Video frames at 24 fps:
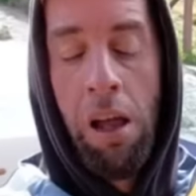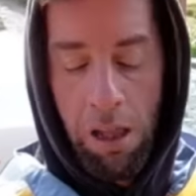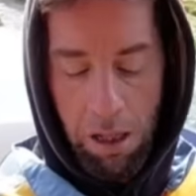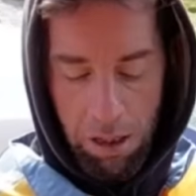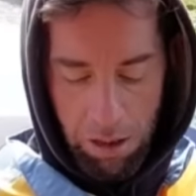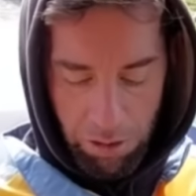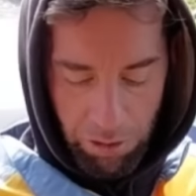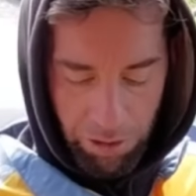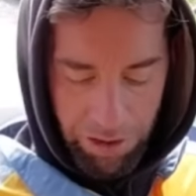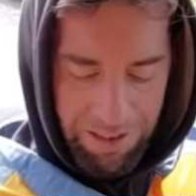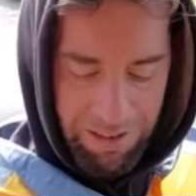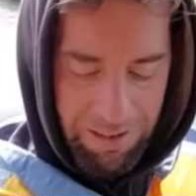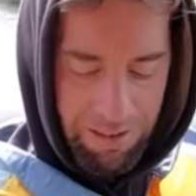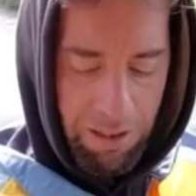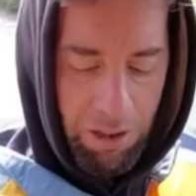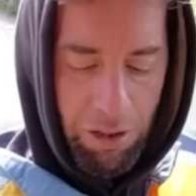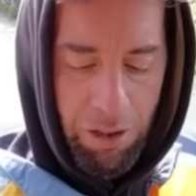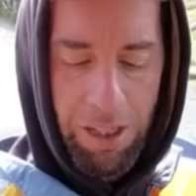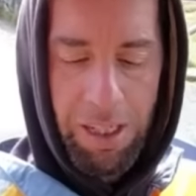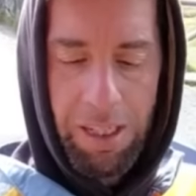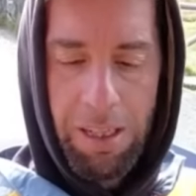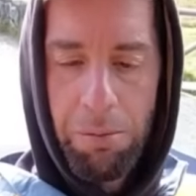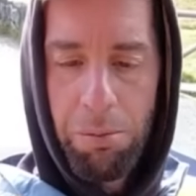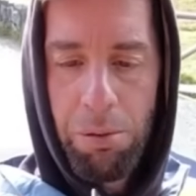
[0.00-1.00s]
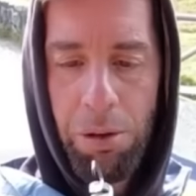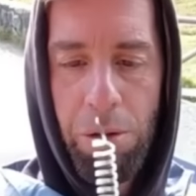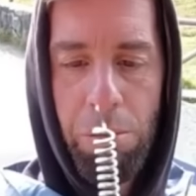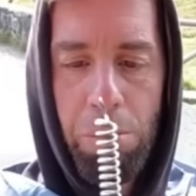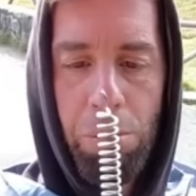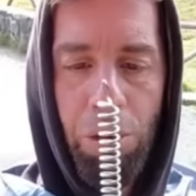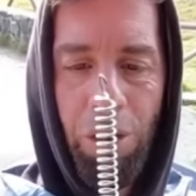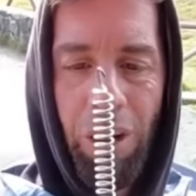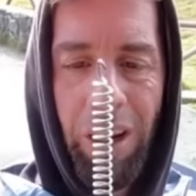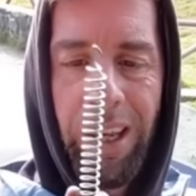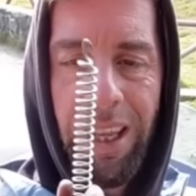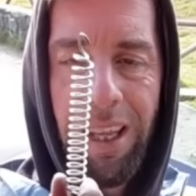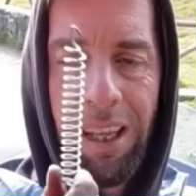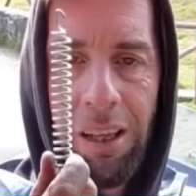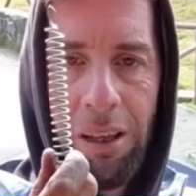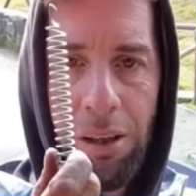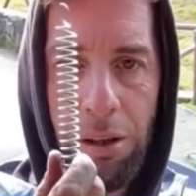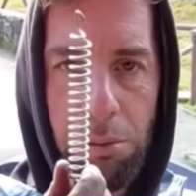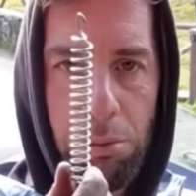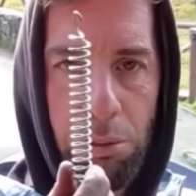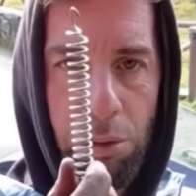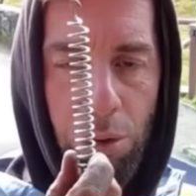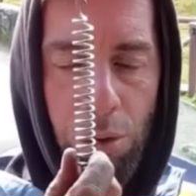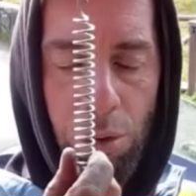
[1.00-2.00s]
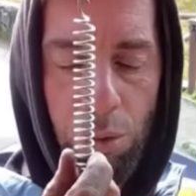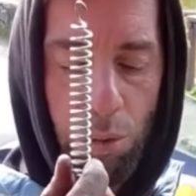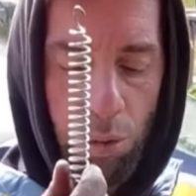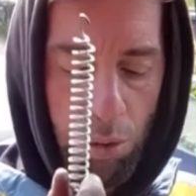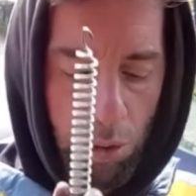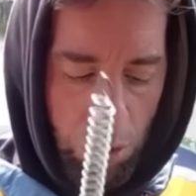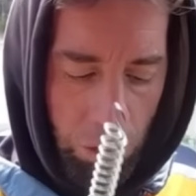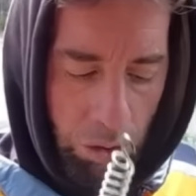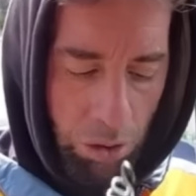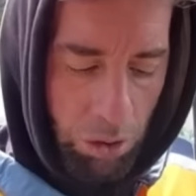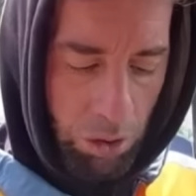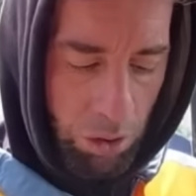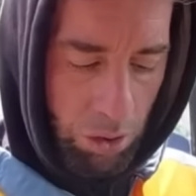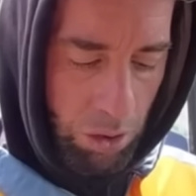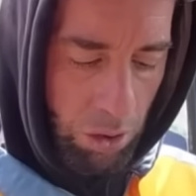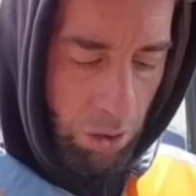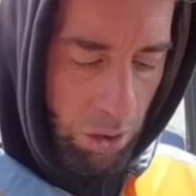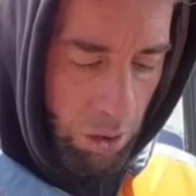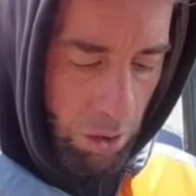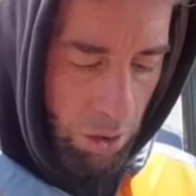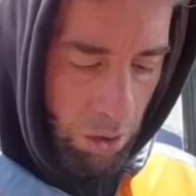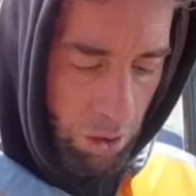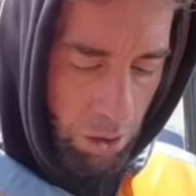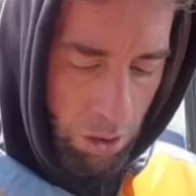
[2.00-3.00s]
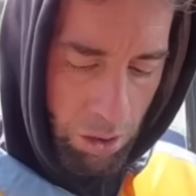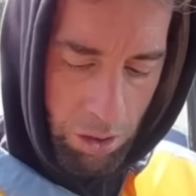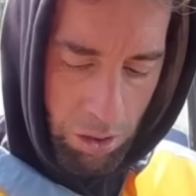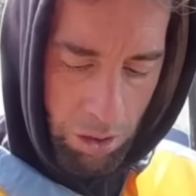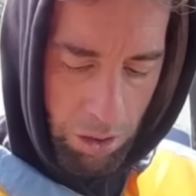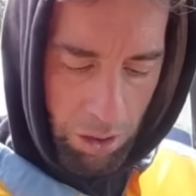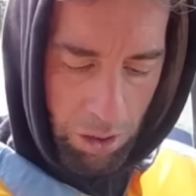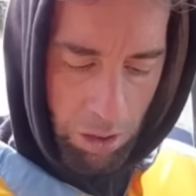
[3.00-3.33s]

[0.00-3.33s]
Lo quise hacer con este, pero es muy rígido, muy duro. No vuelve.